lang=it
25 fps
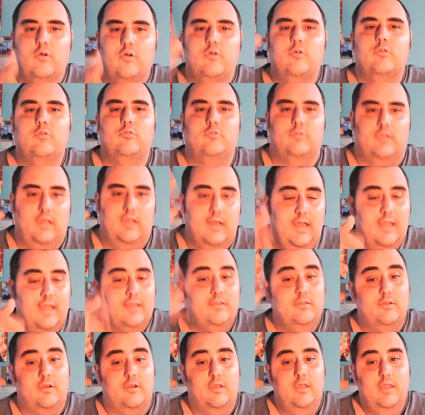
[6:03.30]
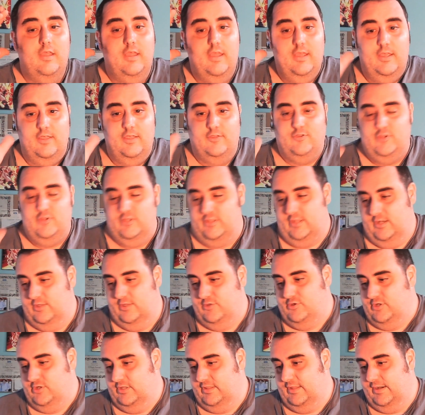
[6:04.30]
tutto elettro, eccetera,
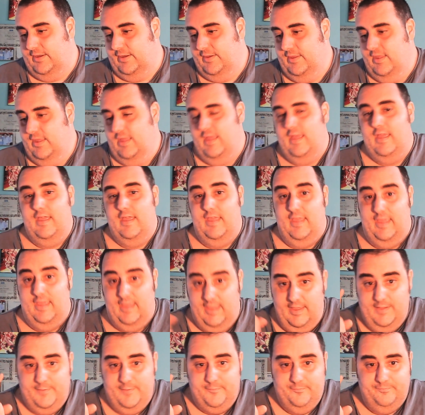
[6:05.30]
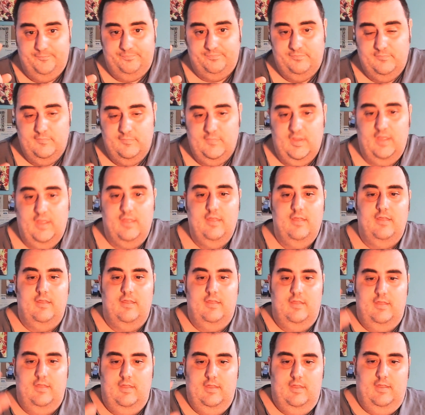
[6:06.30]
eccetera. E
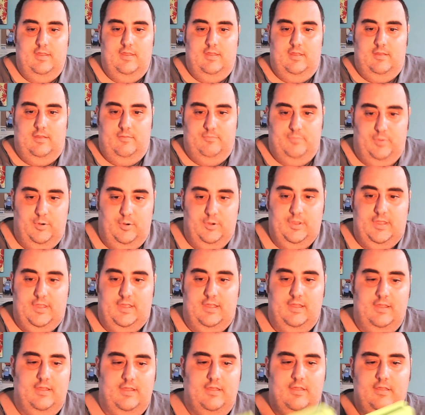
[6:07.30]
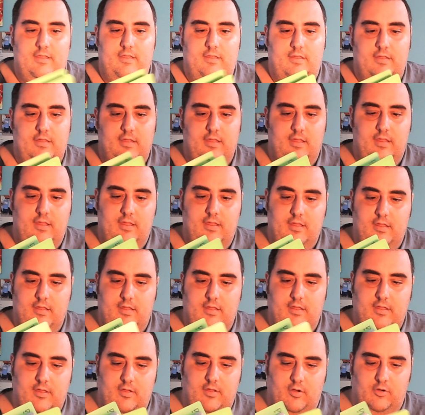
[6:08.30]
poi
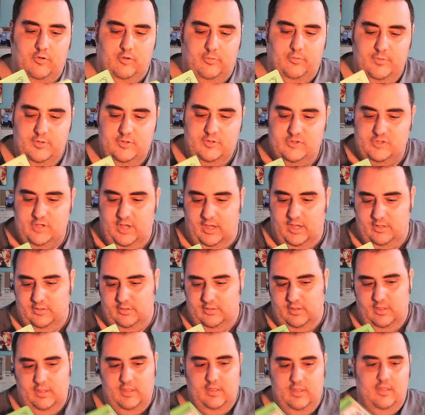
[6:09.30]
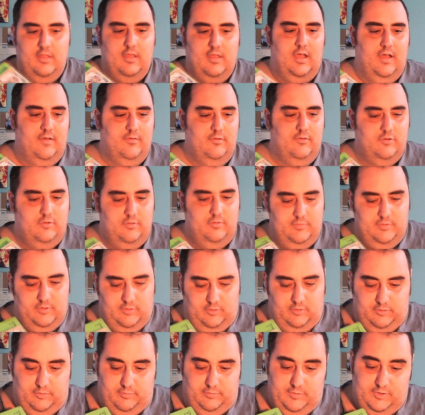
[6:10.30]
ho cominciato, ho, com
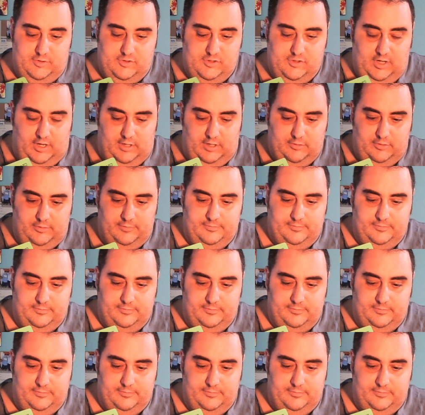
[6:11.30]
ho cominciato